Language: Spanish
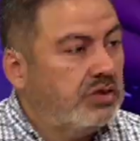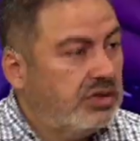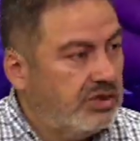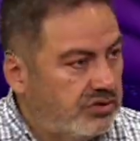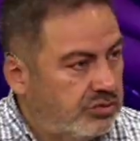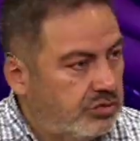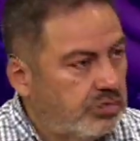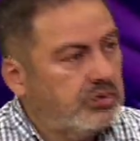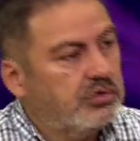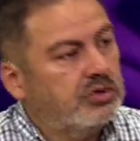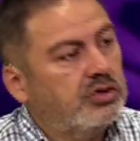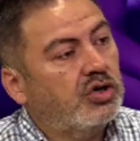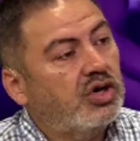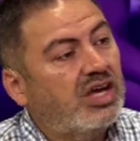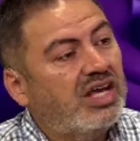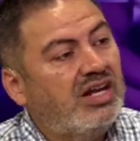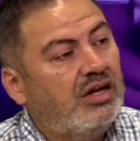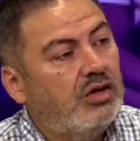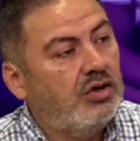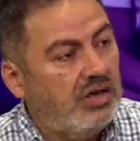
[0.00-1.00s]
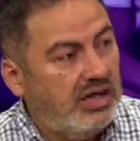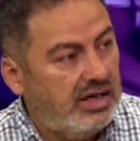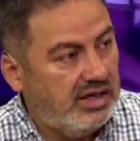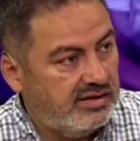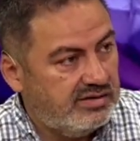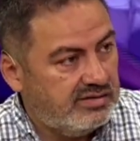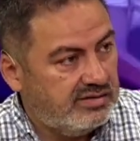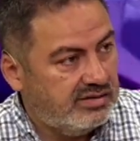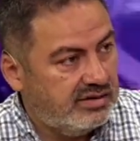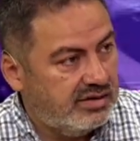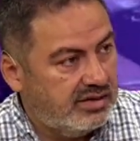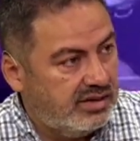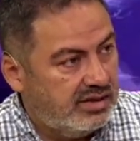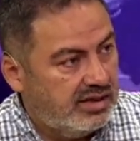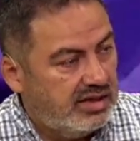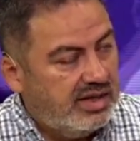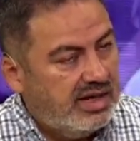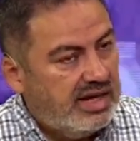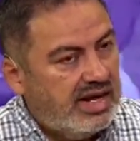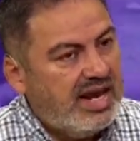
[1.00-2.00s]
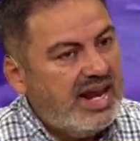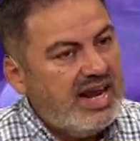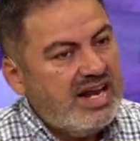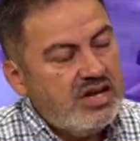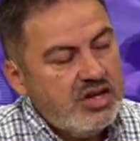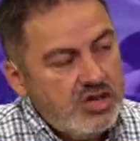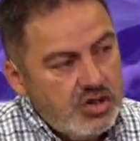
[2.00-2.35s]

insulto, que lo es. El